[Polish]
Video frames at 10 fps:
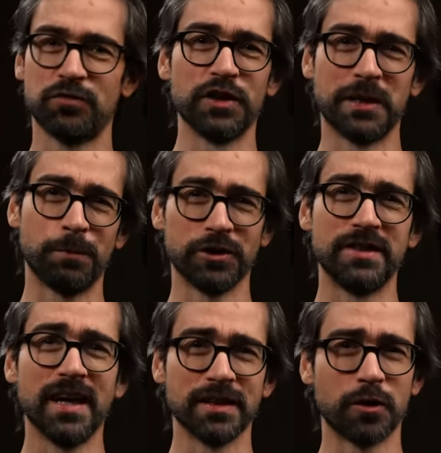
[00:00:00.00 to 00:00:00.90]
swoich
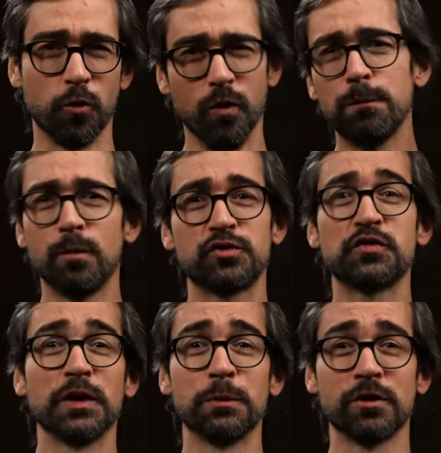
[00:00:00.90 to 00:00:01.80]
poddanych chłopów,
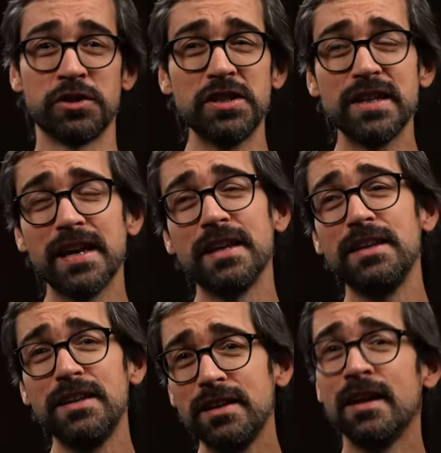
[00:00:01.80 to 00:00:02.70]
swoją rodzinę
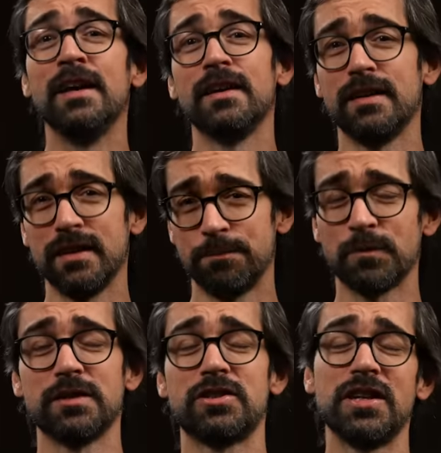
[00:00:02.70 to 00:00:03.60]
i
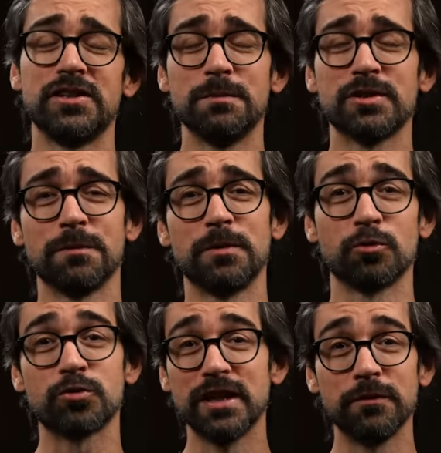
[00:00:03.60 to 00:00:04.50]
śledzi śledzimy sobie
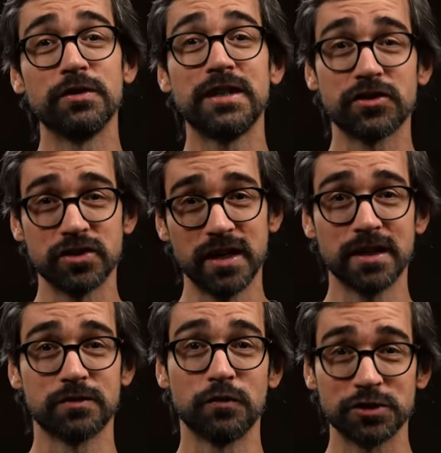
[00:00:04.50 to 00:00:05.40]
różne
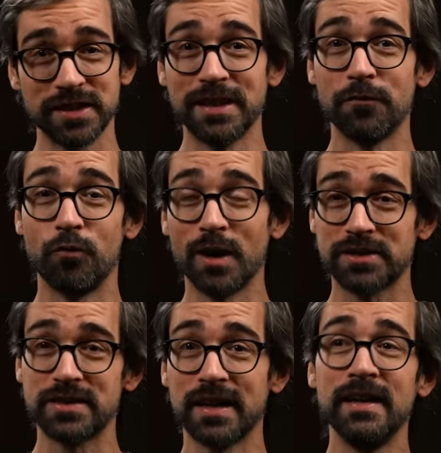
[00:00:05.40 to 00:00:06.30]
wydarzenia związane
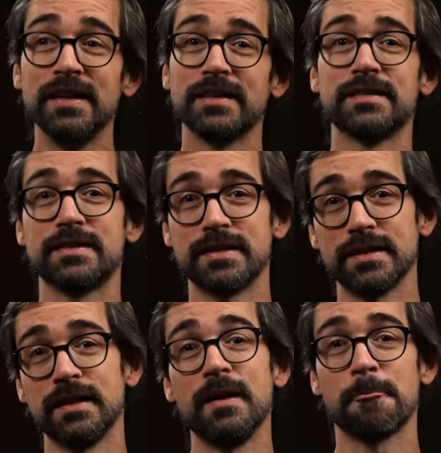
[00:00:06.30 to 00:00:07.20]
właśnie
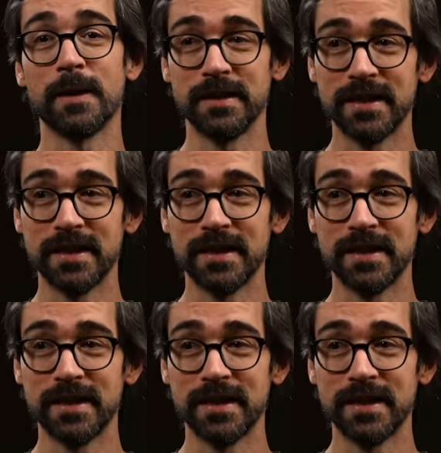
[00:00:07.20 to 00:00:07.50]
z e,